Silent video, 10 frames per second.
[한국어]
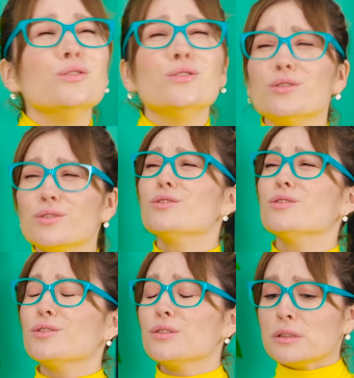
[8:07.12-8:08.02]

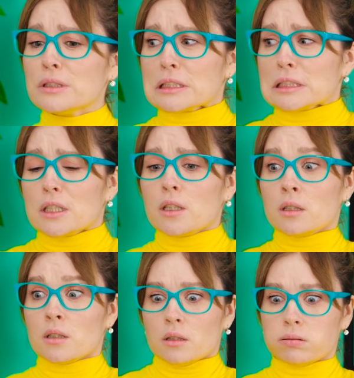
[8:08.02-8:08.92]
흥, 괜찮아야
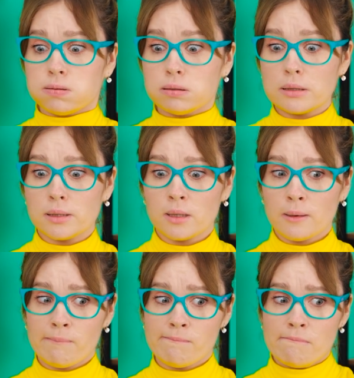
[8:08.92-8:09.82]
할
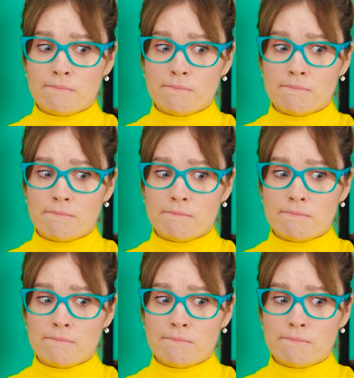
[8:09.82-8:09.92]
텐데.